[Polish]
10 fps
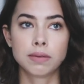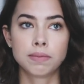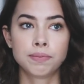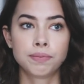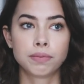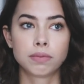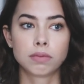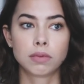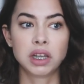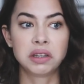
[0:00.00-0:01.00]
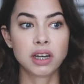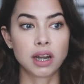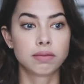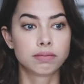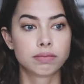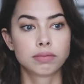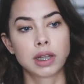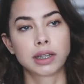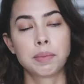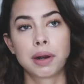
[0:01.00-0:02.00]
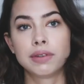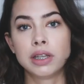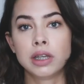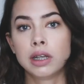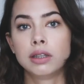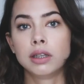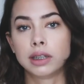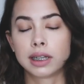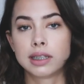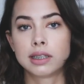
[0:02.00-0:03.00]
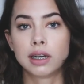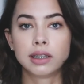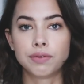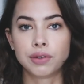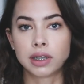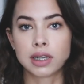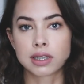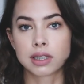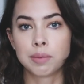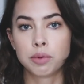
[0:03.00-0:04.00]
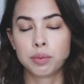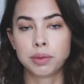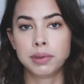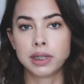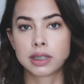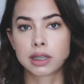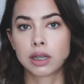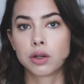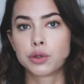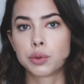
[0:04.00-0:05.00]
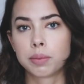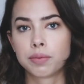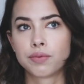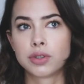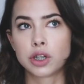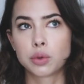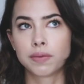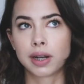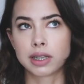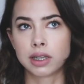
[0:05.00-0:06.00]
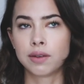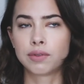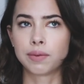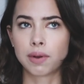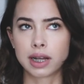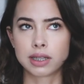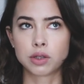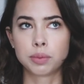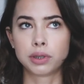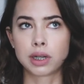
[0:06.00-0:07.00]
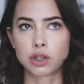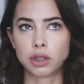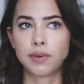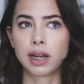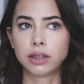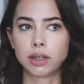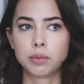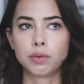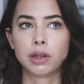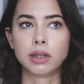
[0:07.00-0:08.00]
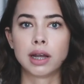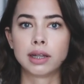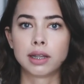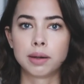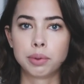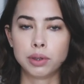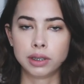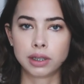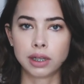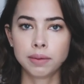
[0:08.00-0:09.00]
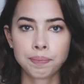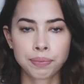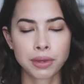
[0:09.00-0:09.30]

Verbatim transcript: Ym, I tyle. Tak naprawdę nigdy taki stricte fitness nie był mi bliski. Chodziłam w zeszłe wakacje, nie w te wakacje, co były teraz, czyli dwa lata temu, na trampolinki.